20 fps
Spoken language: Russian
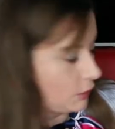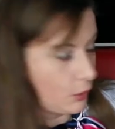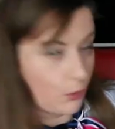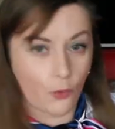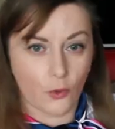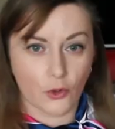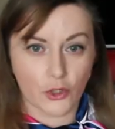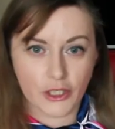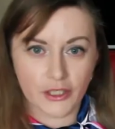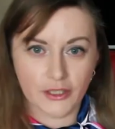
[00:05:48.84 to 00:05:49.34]

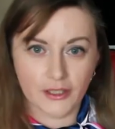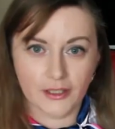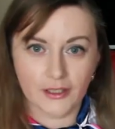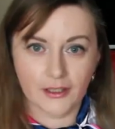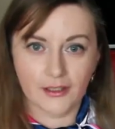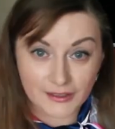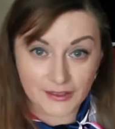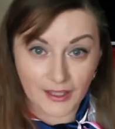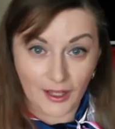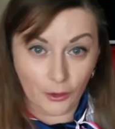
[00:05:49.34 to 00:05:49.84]

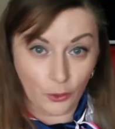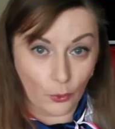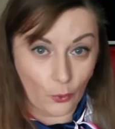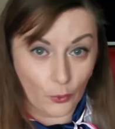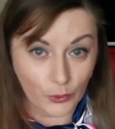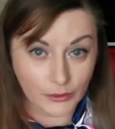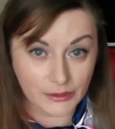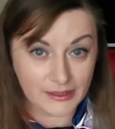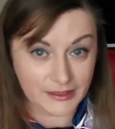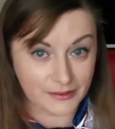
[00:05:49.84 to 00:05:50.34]
кожаный
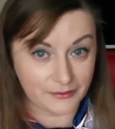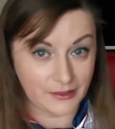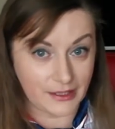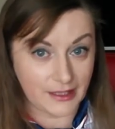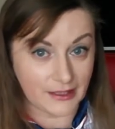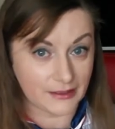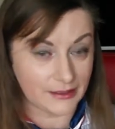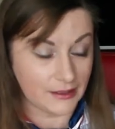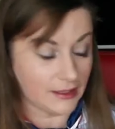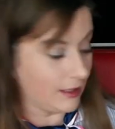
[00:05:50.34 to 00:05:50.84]
салон,
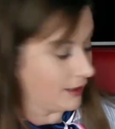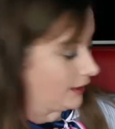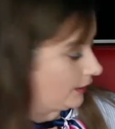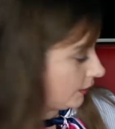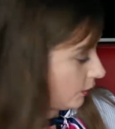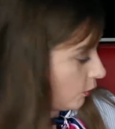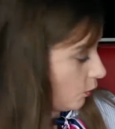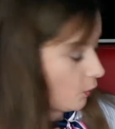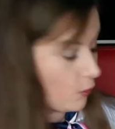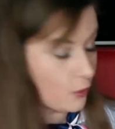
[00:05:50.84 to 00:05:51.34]
цвет,
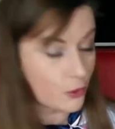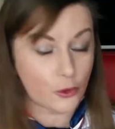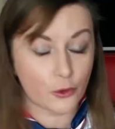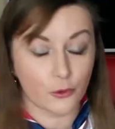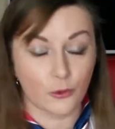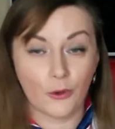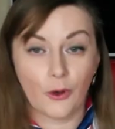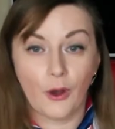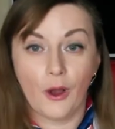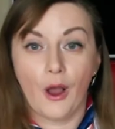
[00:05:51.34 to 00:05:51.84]

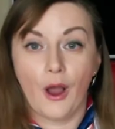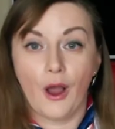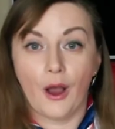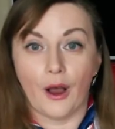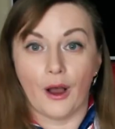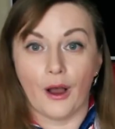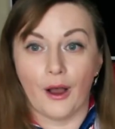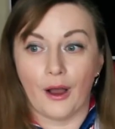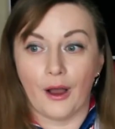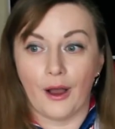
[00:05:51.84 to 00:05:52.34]
кожу,
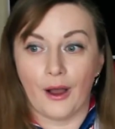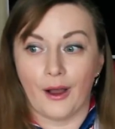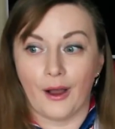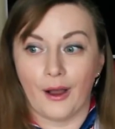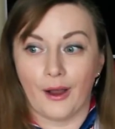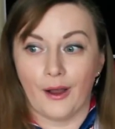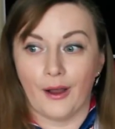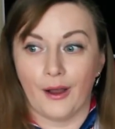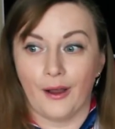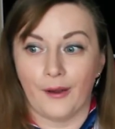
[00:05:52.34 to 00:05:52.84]

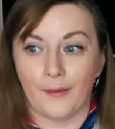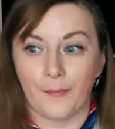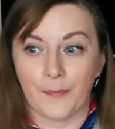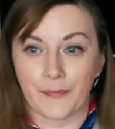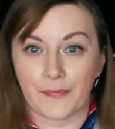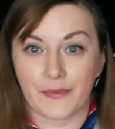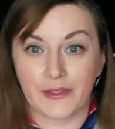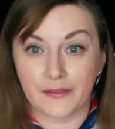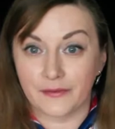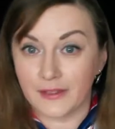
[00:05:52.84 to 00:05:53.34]
а,
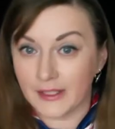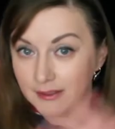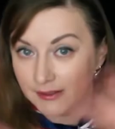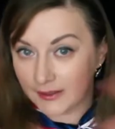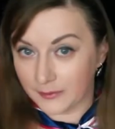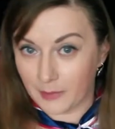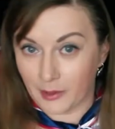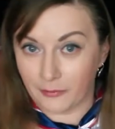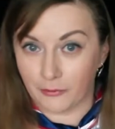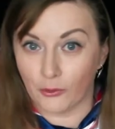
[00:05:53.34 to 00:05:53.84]
цвет
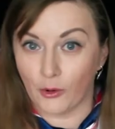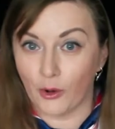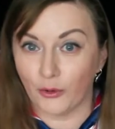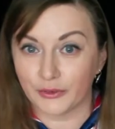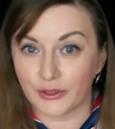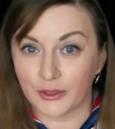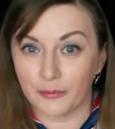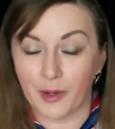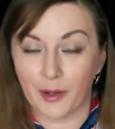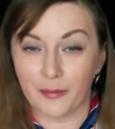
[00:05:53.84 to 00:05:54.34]
самого
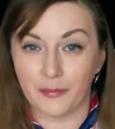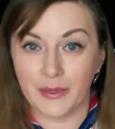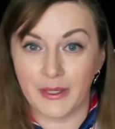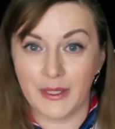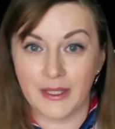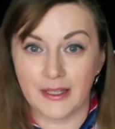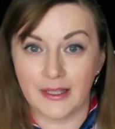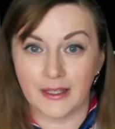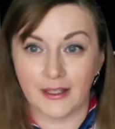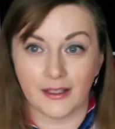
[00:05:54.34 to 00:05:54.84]

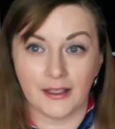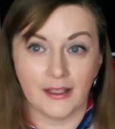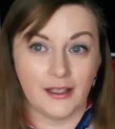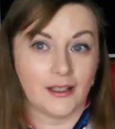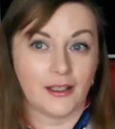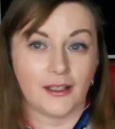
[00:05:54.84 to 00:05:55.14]
автомобиля,